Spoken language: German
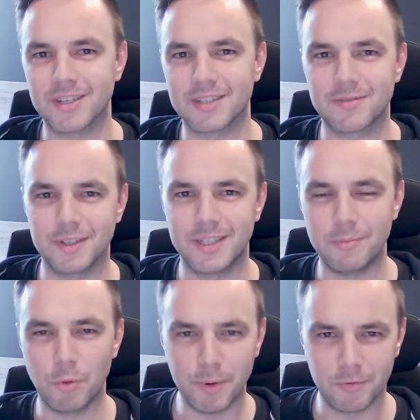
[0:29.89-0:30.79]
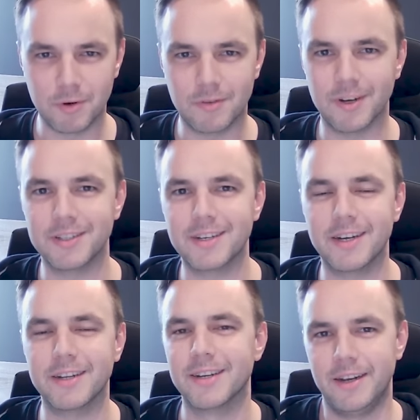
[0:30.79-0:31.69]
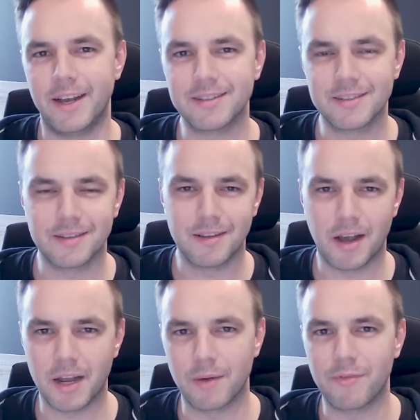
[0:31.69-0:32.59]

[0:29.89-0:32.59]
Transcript: dass wir die Mobilfunkqualität in Hessen,